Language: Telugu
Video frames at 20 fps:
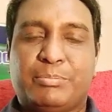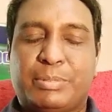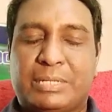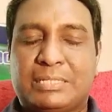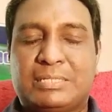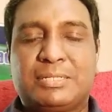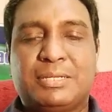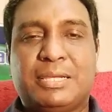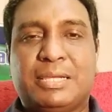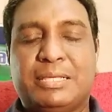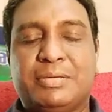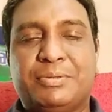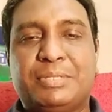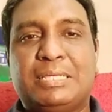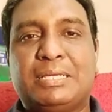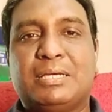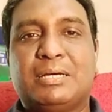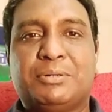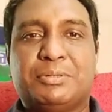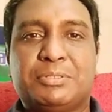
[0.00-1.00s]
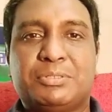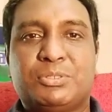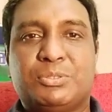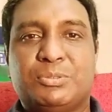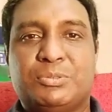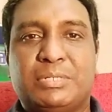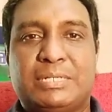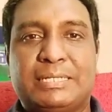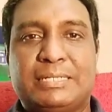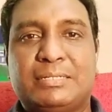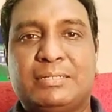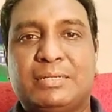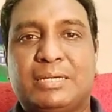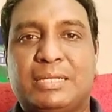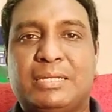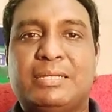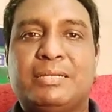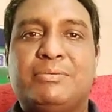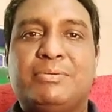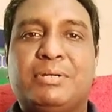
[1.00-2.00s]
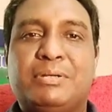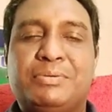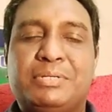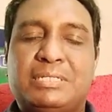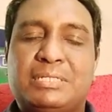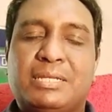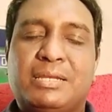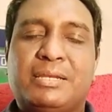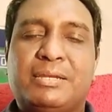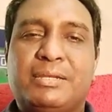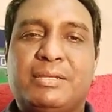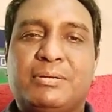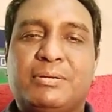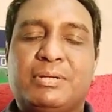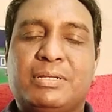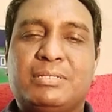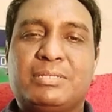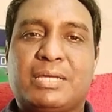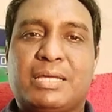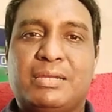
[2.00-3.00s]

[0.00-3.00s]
ప్రశ్నలు ఏ విధంగా వస్తుంటాయి అనేటువంటి విషయాలన్నీ కూడా